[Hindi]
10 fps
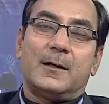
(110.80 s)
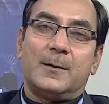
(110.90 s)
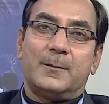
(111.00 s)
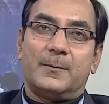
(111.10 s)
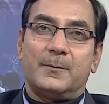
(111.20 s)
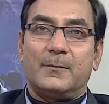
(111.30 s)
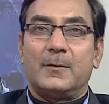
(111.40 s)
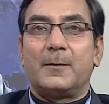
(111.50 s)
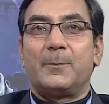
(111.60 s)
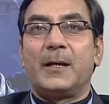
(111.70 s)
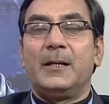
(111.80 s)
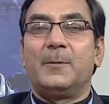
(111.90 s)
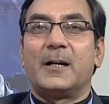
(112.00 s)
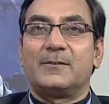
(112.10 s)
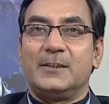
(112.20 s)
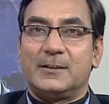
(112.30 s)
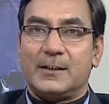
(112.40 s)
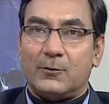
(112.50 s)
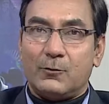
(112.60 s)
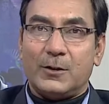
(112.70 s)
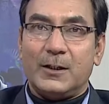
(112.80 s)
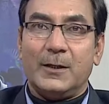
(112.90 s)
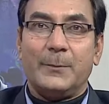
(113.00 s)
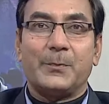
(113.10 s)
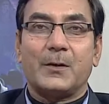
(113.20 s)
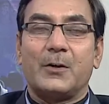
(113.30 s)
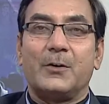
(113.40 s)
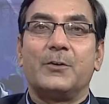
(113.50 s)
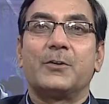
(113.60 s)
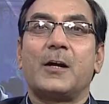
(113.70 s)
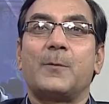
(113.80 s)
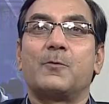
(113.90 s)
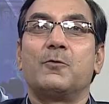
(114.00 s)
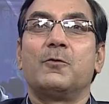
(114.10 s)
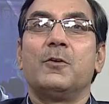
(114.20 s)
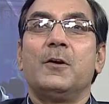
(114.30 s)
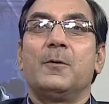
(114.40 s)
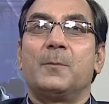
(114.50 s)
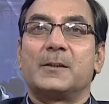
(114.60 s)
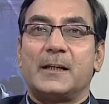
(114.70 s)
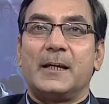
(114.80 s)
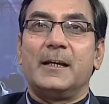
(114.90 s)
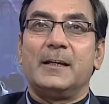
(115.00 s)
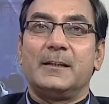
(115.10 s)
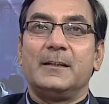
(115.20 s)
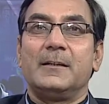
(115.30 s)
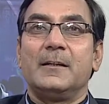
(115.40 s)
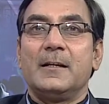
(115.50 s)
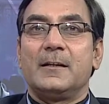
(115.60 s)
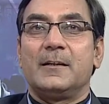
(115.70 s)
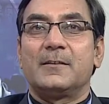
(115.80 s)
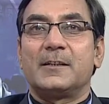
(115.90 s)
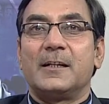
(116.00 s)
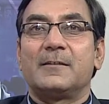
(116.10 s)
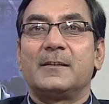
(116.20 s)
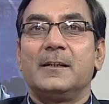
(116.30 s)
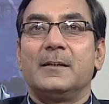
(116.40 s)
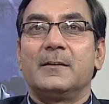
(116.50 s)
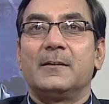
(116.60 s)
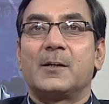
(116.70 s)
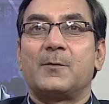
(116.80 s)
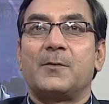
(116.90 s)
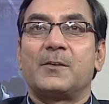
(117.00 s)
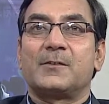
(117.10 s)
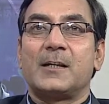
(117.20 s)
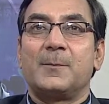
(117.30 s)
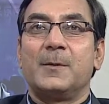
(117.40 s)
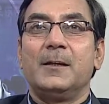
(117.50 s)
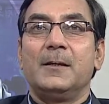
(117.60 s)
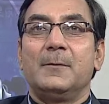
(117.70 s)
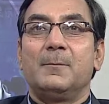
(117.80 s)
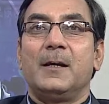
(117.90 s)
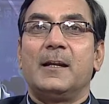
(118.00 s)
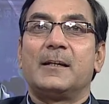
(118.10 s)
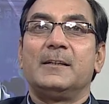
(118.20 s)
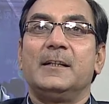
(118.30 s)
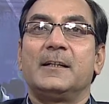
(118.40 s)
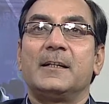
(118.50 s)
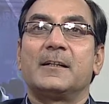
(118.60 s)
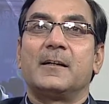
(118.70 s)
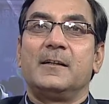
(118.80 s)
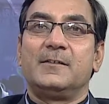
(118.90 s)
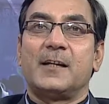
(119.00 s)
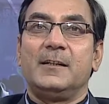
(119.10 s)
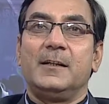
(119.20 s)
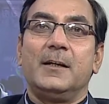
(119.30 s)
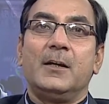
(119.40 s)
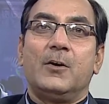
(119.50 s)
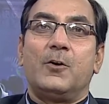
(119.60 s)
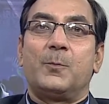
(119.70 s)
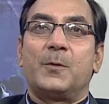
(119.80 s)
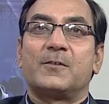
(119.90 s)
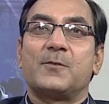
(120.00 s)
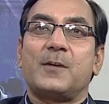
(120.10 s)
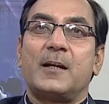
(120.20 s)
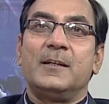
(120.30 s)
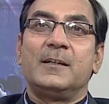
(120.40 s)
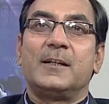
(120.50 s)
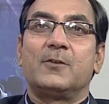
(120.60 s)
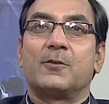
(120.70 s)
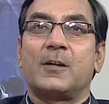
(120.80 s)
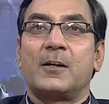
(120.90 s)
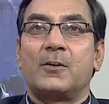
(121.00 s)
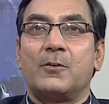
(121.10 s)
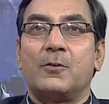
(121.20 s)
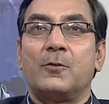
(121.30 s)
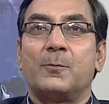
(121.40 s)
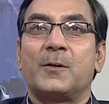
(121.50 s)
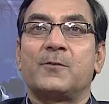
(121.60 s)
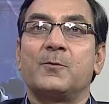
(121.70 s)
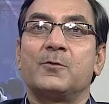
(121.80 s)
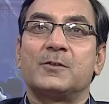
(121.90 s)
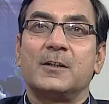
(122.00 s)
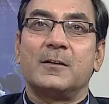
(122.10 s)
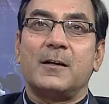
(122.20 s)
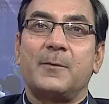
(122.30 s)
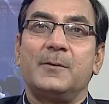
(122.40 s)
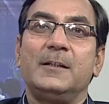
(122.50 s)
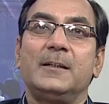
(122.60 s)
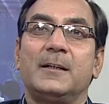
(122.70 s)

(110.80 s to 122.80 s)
हम पहले बातचीत कर चुके हैं और आपको बताया है कि किस तरह से गर्भावस्था में महिला की देखरेख करनी चाहिए और प्रसवकालीन के दौरान और प्रसवोत्तर अवधि